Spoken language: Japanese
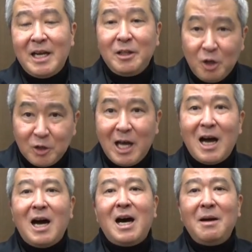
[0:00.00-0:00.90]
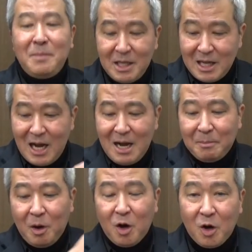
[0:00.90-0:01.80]
れの涙
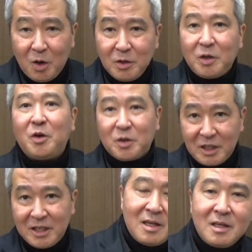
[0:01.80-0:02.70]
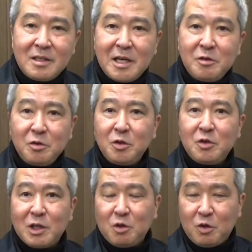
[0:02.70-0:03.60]
ものように最初のうち
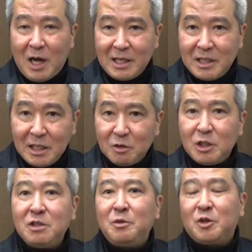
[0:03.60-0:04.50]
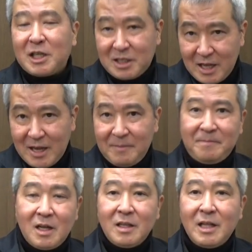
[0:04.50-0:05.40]
はちょっとはっきりとリズムを出し
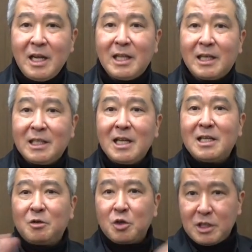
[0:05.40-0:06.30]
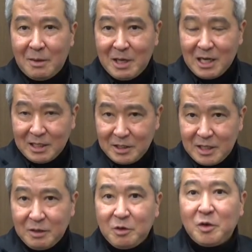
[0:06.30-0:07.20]
て慣れてきたら少し滑らかにし
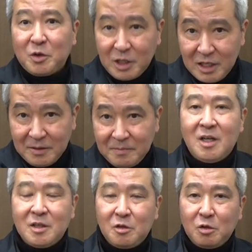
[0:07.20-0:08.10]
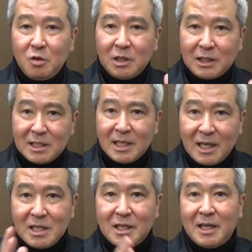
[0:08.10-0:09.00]
ていくようにすると縦線
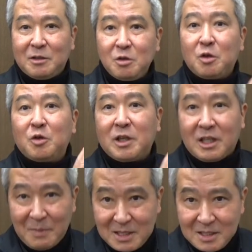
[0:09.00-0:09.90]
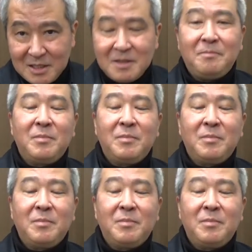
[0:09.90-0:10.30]
がしっかりと揃ってきます